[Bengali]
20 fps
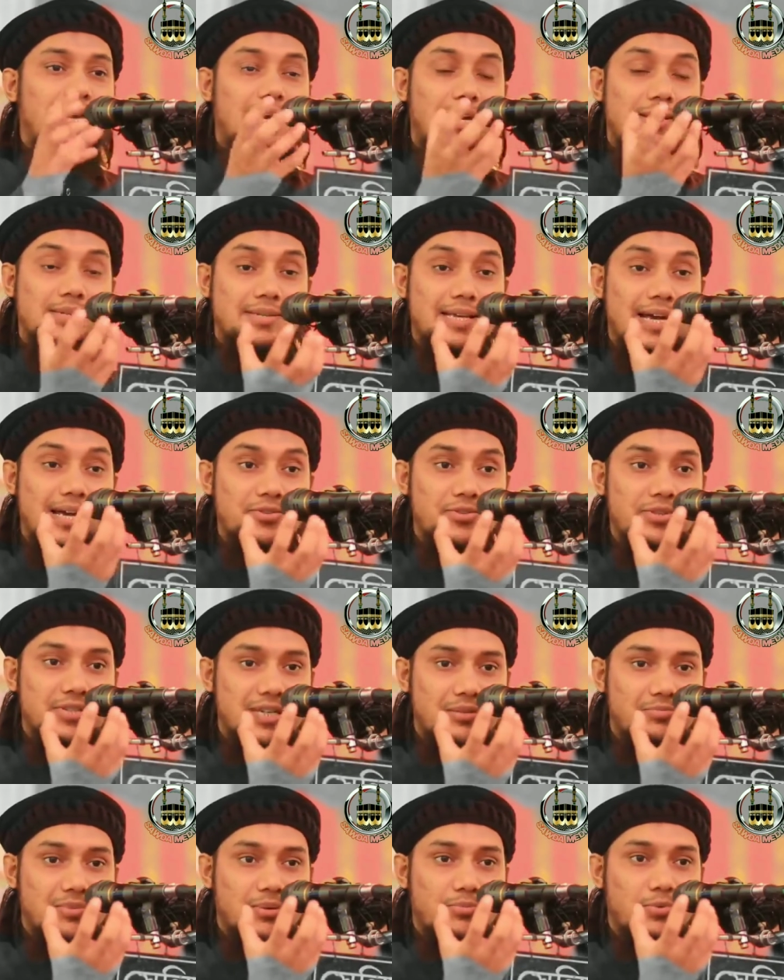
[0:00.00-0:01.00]
এহসান
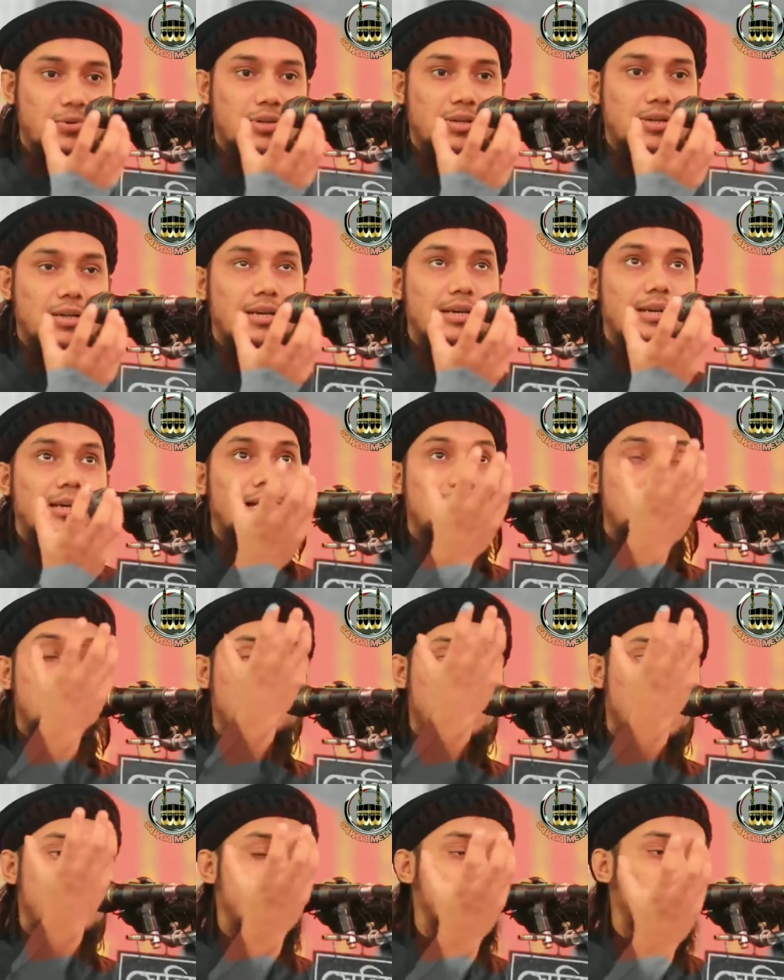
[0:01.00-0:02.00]
যেটা আমরা বলি
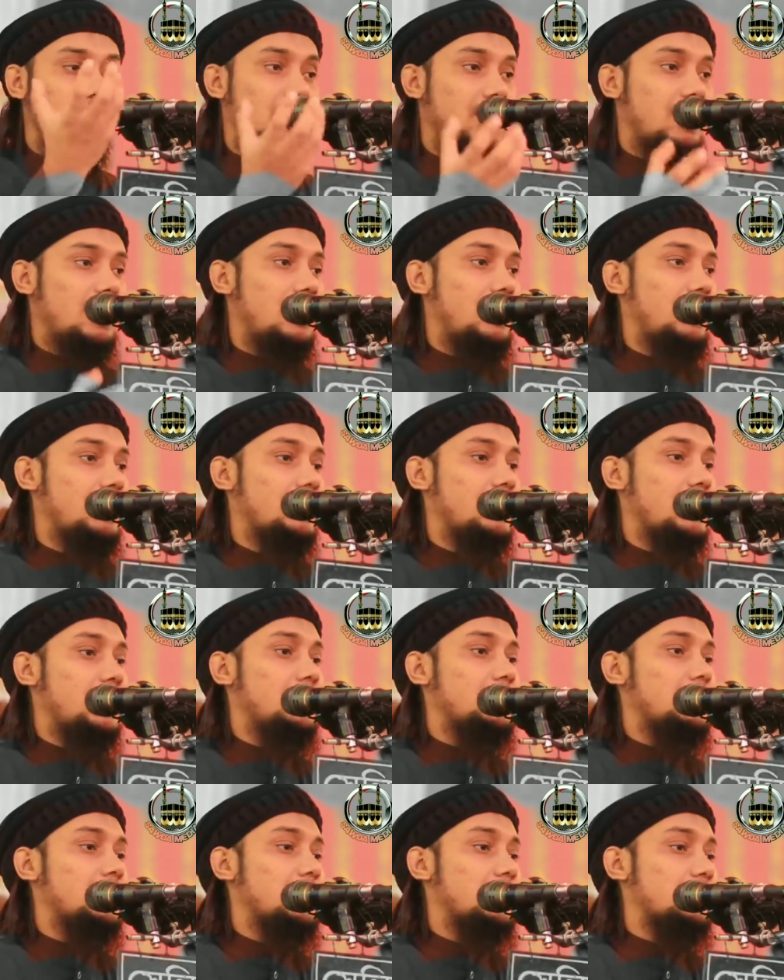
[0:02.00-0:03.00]
আবুদুল্লাহ আবুদুল্লাহকে
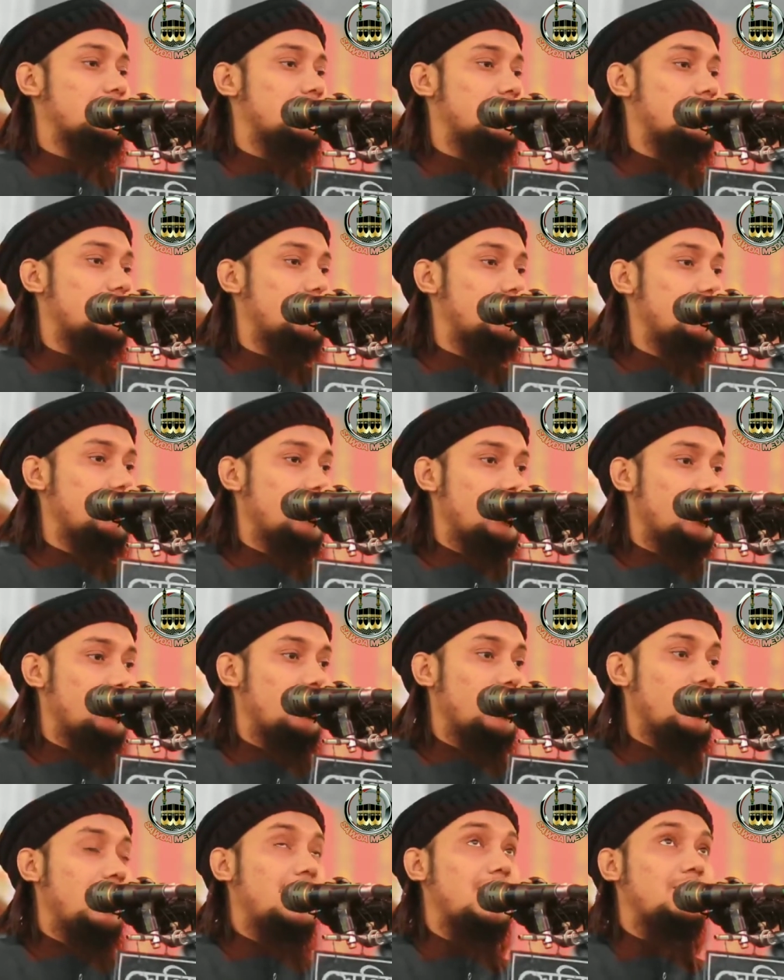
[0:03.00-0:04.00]
আন্দাকা তারাহ
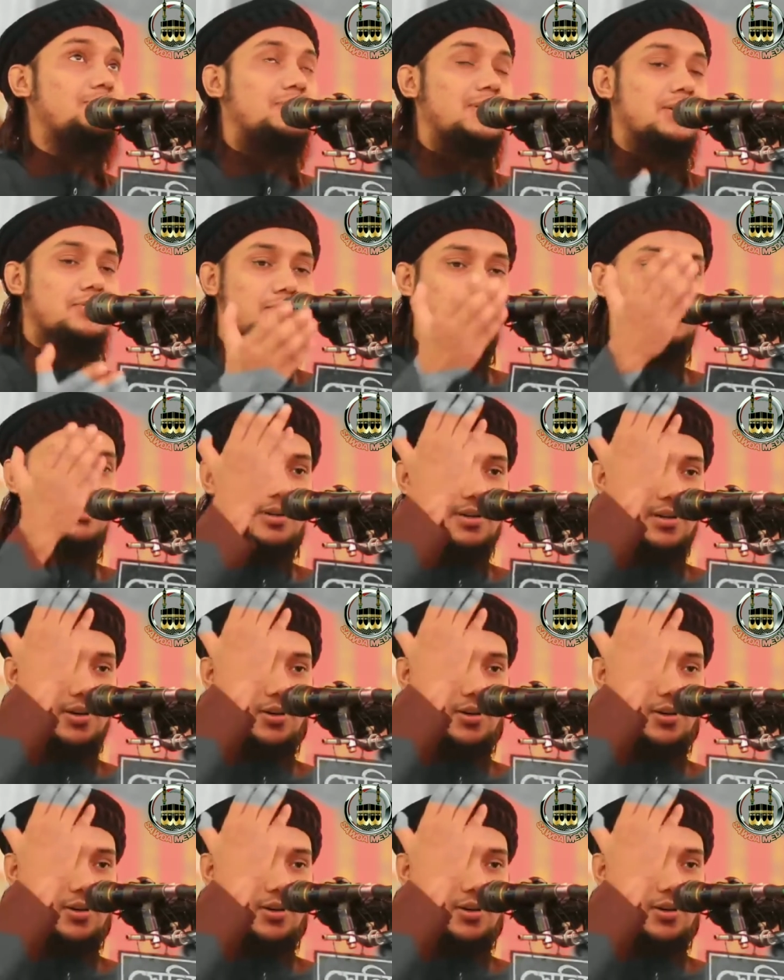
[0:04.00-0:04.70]
চাকুন